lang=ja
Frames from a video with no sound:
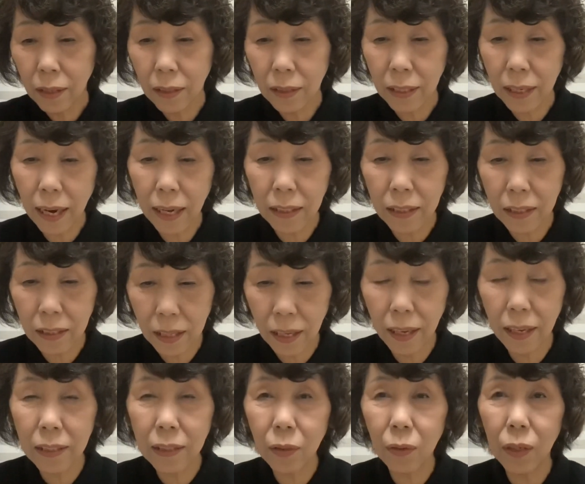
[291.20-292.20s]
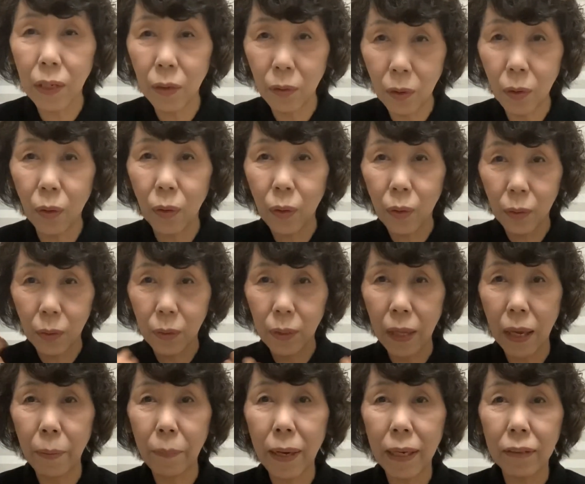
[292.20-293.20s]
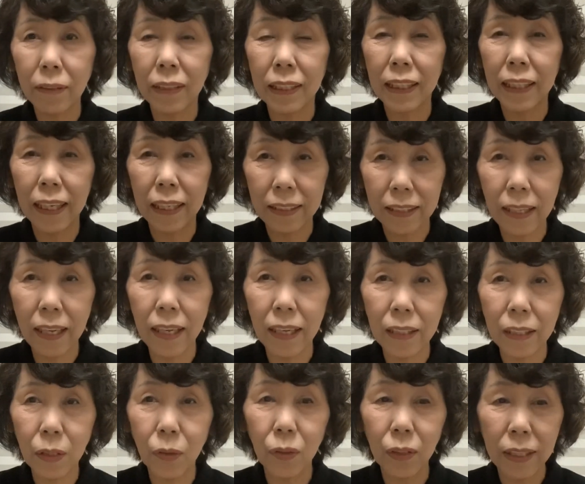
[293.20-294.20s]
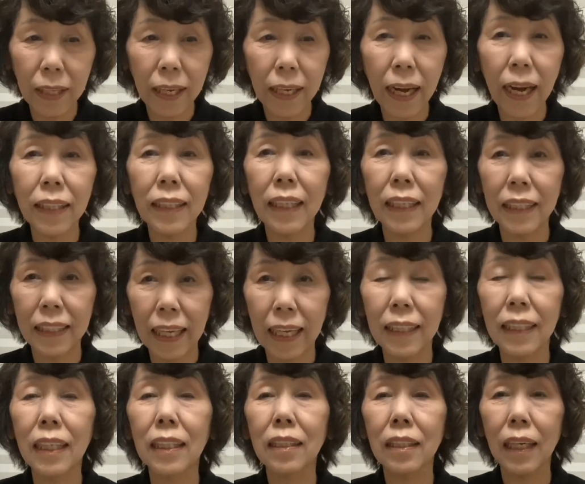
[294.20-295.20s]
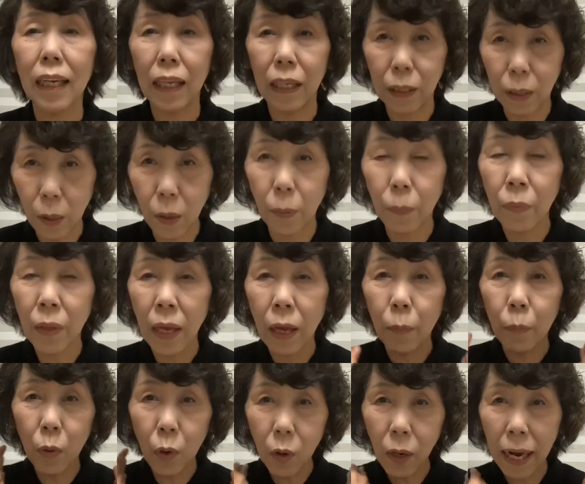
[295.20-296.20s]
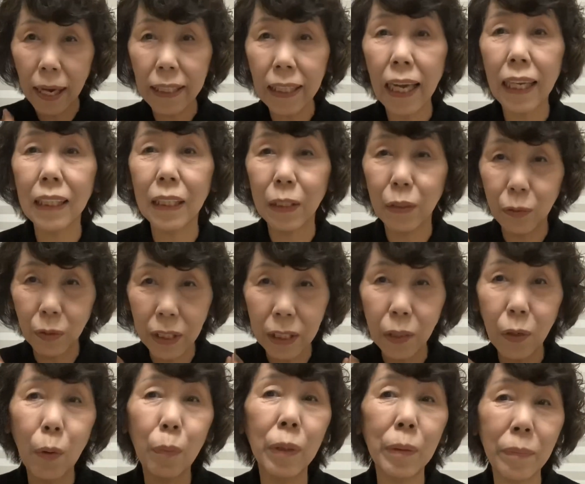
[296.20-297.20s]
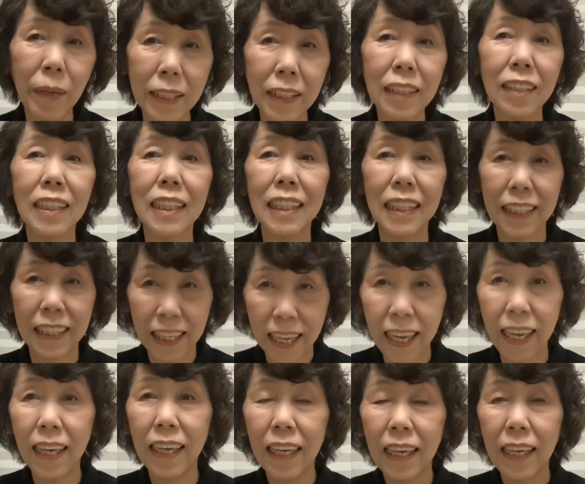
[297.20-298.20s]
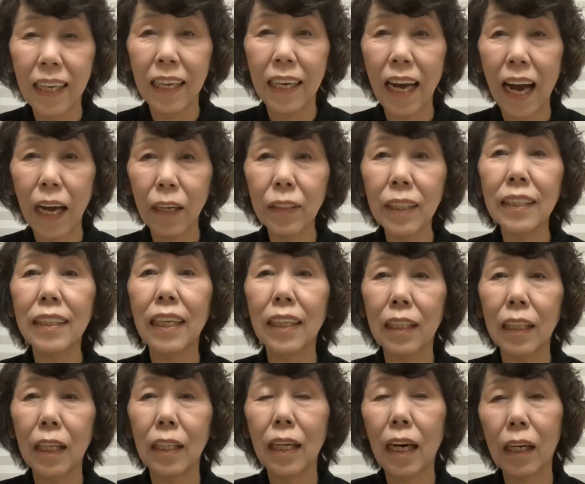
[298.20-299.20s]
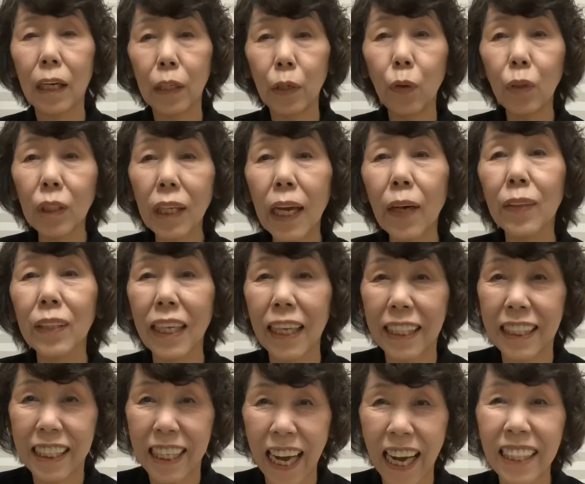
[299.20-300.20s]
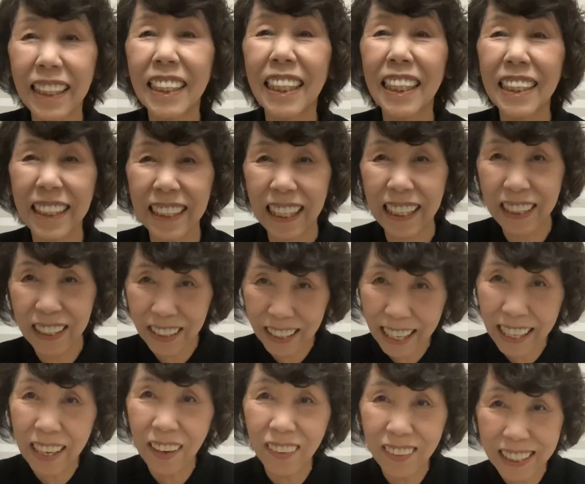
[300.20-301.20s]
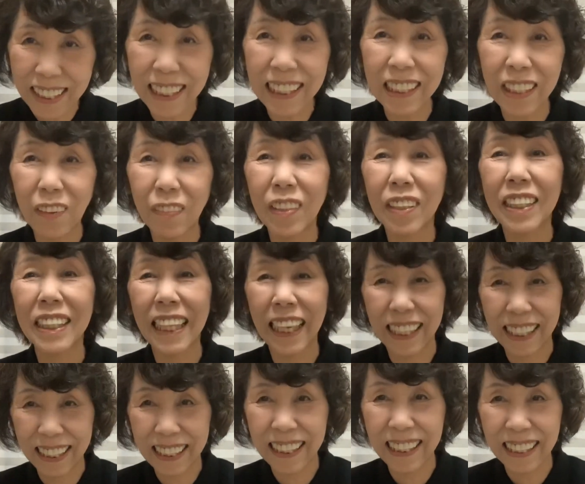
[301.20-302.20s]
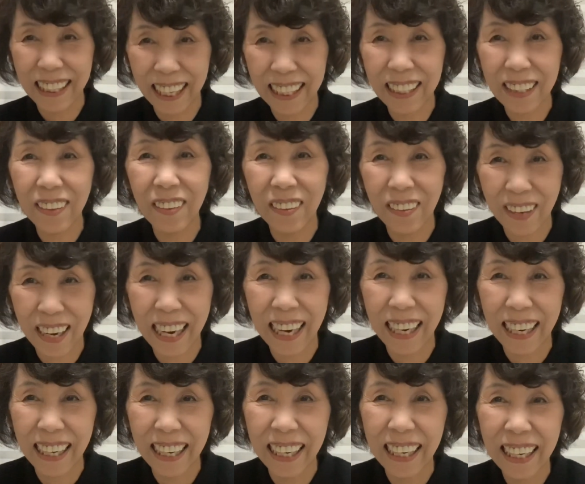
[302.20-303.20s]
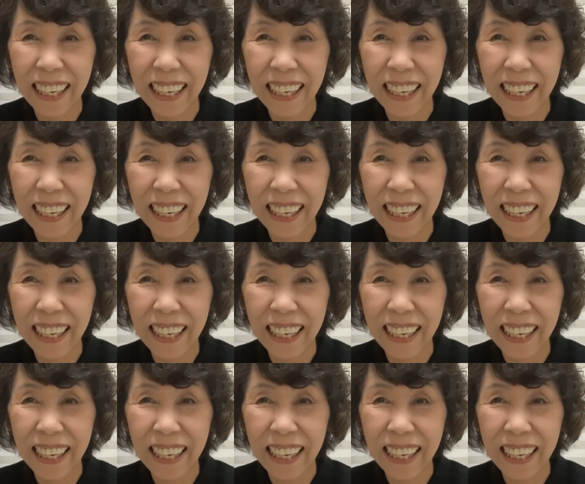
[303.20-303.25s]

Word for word: 買って、それをデイバッグに入れて、背負って帰ってきたんですけれど、もう肩に食い込みますしね、歩いててなんかヨタヨタしちゃうんですね。ついが欲しいと思ったですね、今日は。